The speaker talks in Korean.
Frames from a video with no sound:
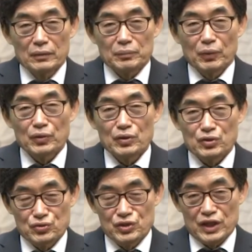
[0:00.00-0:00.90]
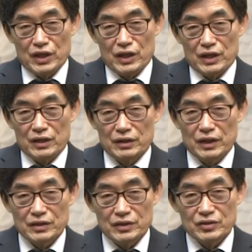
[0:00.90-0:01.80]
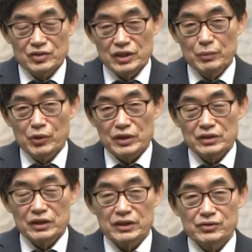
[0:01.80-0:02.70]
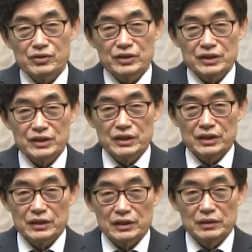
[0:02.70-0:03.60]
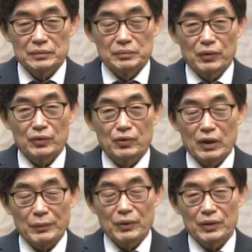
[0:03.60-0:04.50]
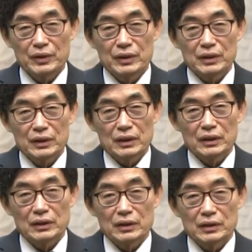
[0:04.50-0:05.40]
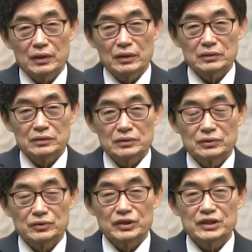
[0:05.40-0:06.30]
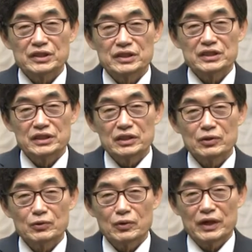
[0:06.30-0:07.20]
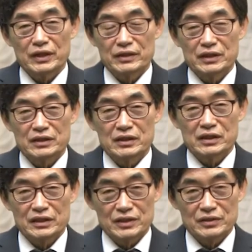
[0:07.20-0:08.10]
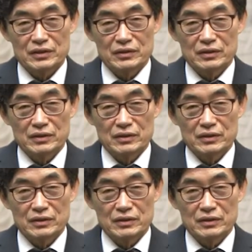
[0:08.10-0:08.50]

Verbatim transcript: 본 주제 내지는 제목에서 느낄 수 있듯이 본 과목은 어, 우리 지역과 연계성을 가져서